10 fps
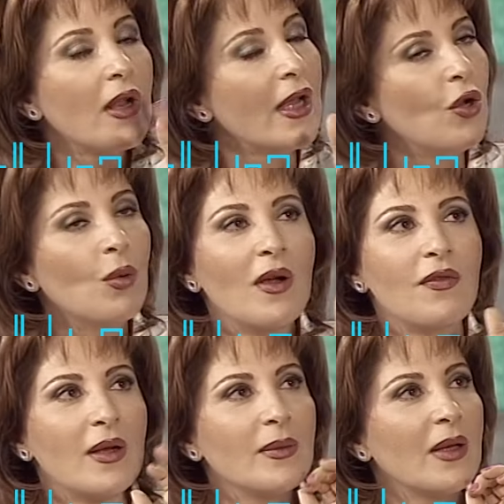والله لهم
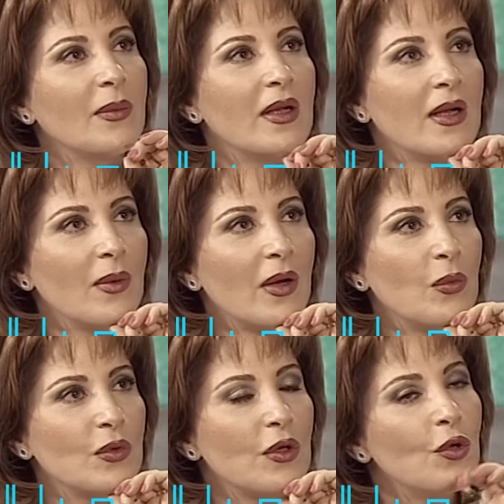افلام جميله يا
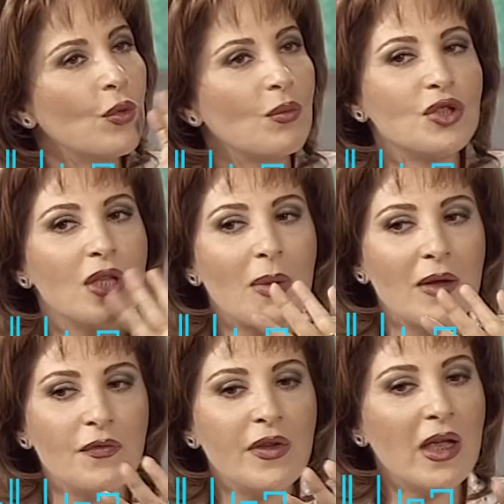محمود لهم مش
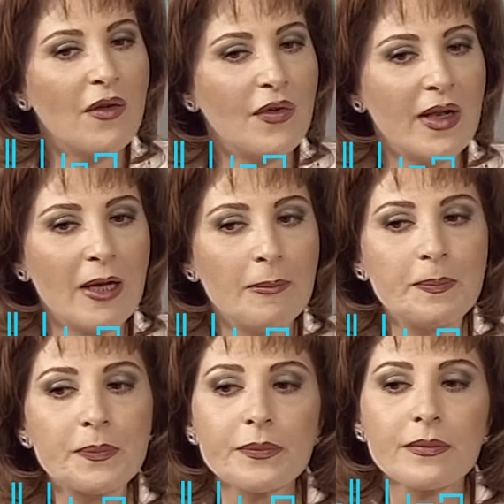طبعا في
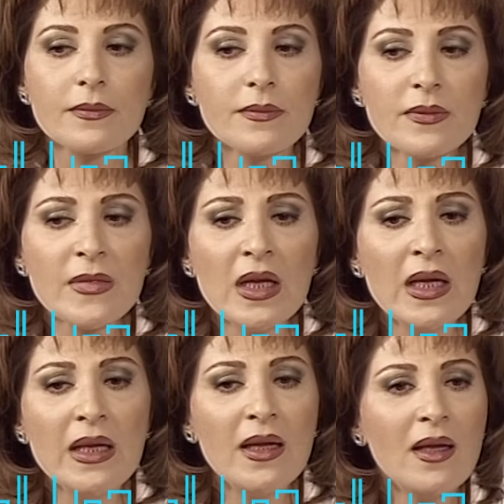افلام
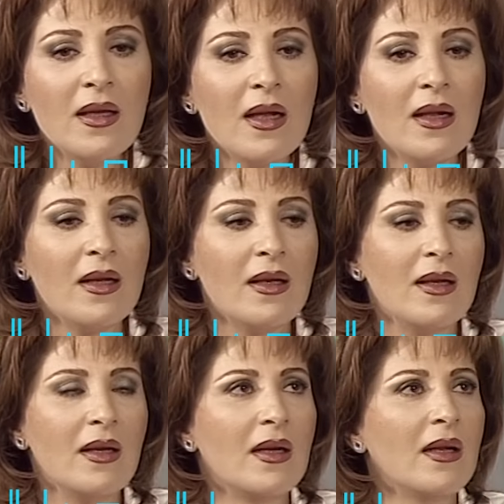اللي هي الـ
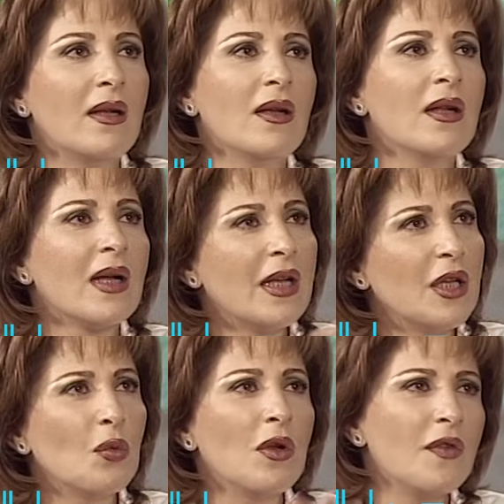الـ الـ
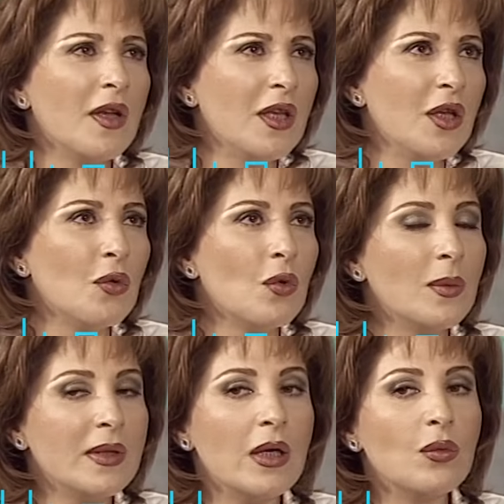الغني والفقير
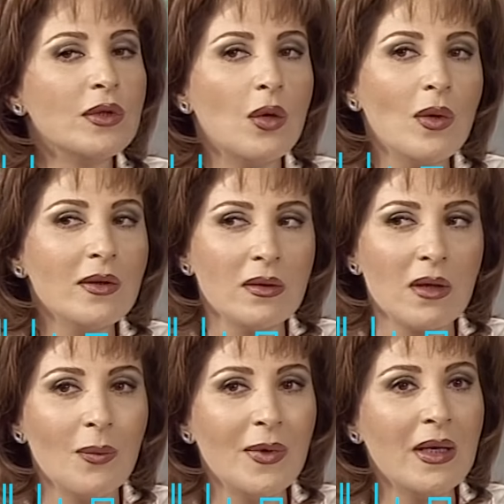والبتاع آه، آه. وده وضع
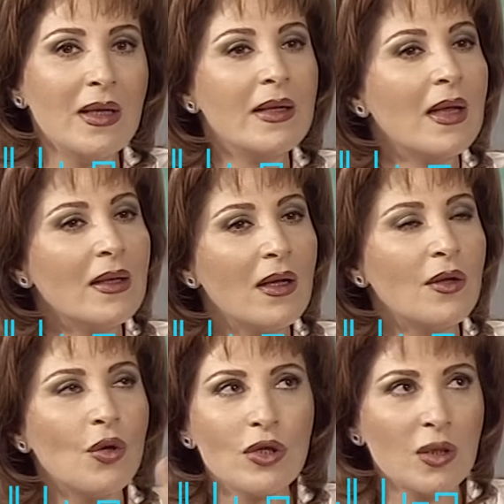طبيعي لان
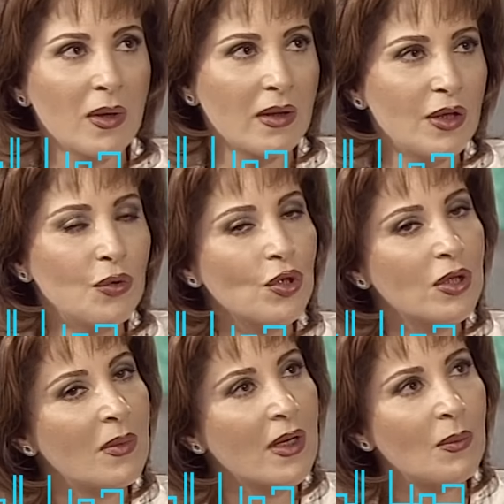انا انا رحت مرتين
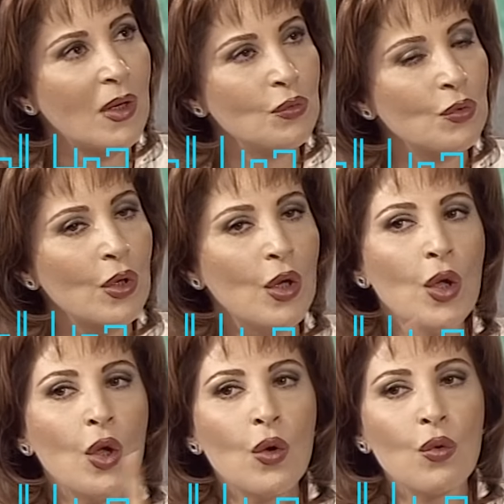رحت مره مع نور
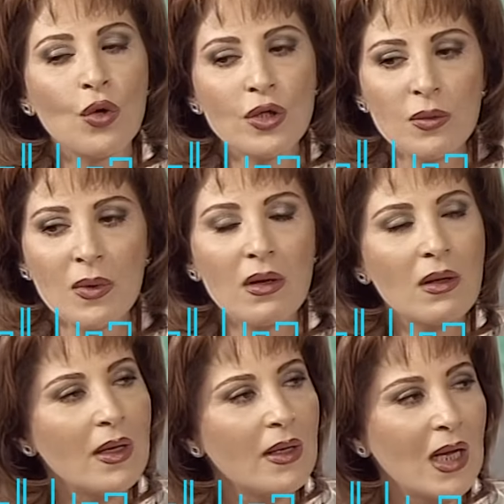ورحت مره الله